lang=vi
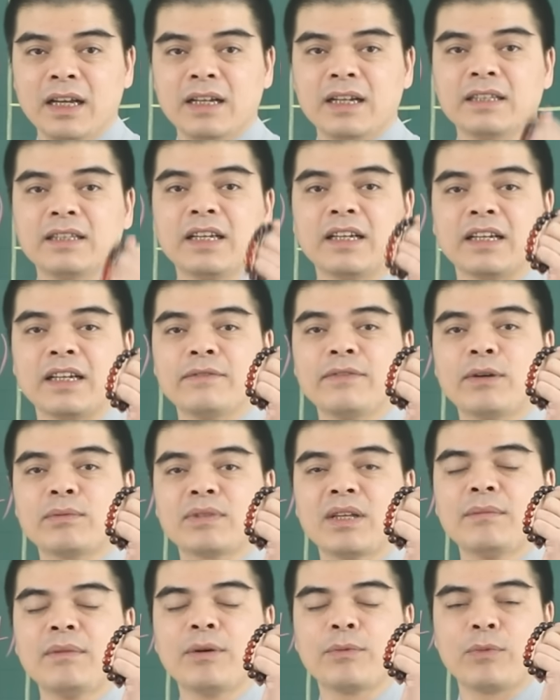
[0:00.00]
để thỉnh cái
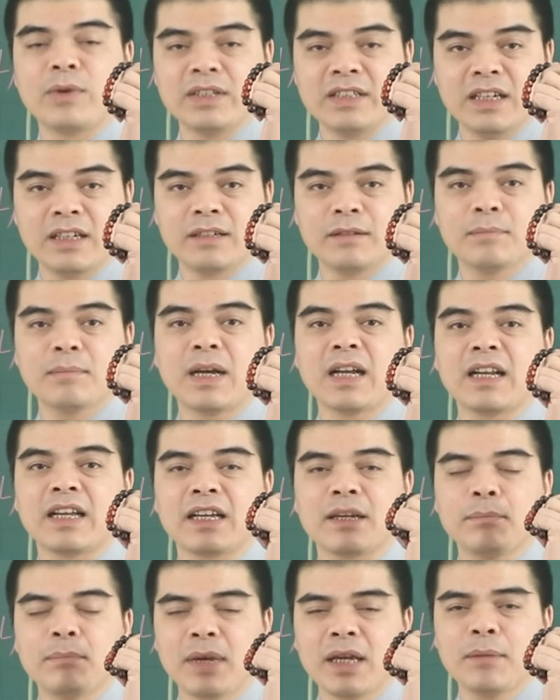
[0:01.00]
vòng tam hợp quý nhân mang
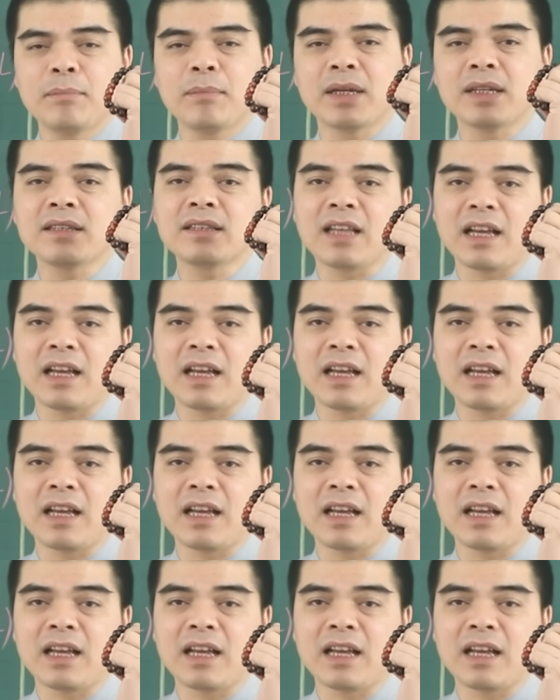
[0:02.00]
lại cái may mắn